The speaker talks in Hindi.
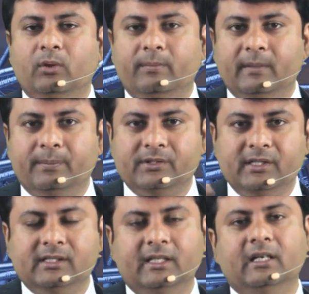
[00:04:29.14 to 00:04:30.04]
अपना
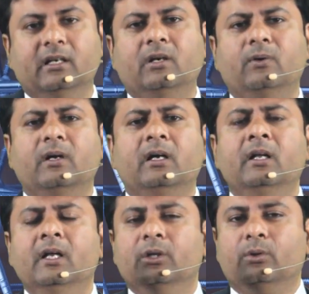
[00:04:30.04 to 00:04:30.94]
प्रेजेंट सही करना होगा
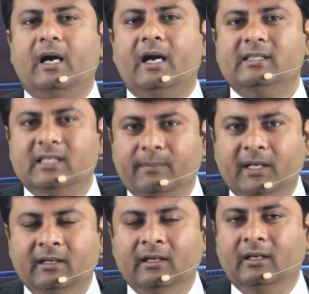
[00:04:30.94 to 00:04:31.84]
तो आज के
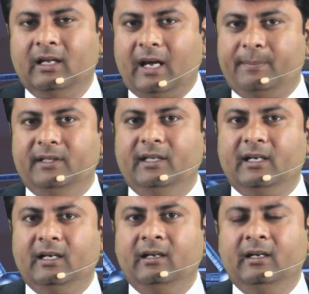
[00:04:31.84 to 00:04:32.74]
बाद आपने
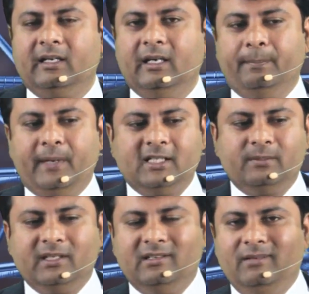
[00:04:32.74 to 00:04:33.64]
देखा कि हम पास्ट
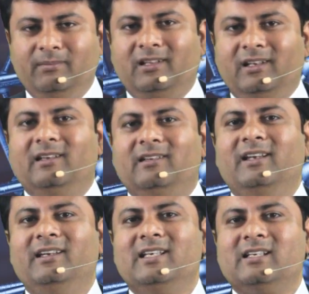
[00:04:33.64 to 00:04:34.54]
में किसी भी तरीके से
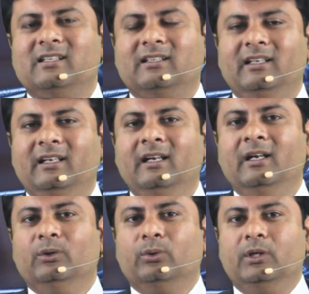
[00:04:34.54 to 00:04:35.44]
नहीं जा सकते हैं
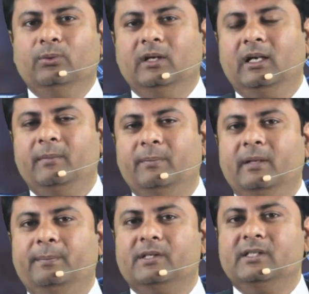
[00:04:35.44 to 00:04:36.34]
तो क्यों ना हम अपना
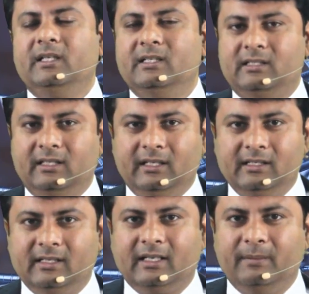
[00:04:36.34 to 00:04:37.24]
प्रेजेंट इस तरीके
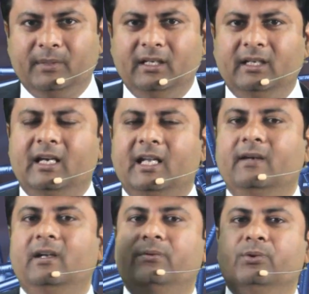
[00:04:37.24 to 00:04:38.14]
से काम करें कि आने
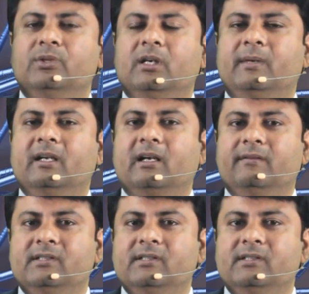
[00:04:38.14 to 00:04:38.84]
वाला फ्यूचर हमारा काफी